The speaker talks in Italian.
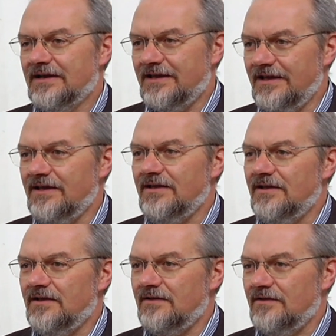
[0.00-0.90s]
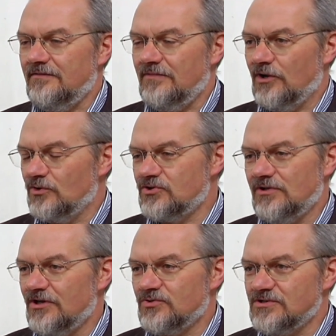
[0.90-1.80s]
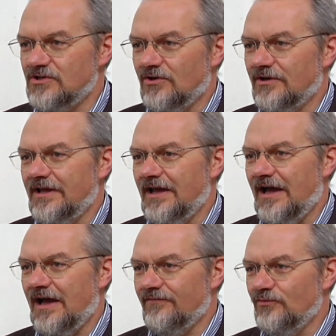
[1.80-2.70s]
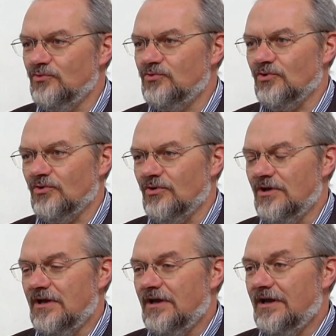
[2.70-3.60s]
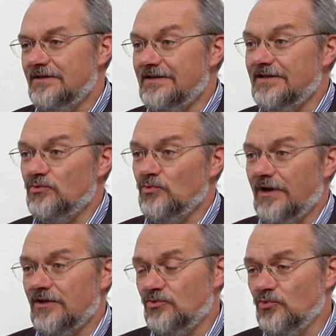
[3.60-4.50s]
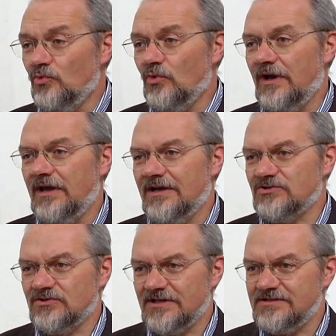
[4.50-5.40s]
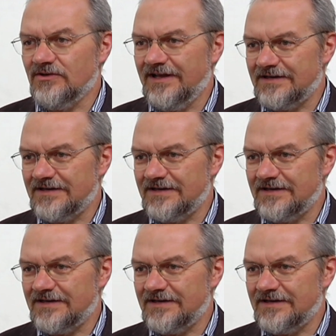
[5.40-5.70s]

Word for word: che eh, nel corso della sua storia ha avuto addirittura due associazioni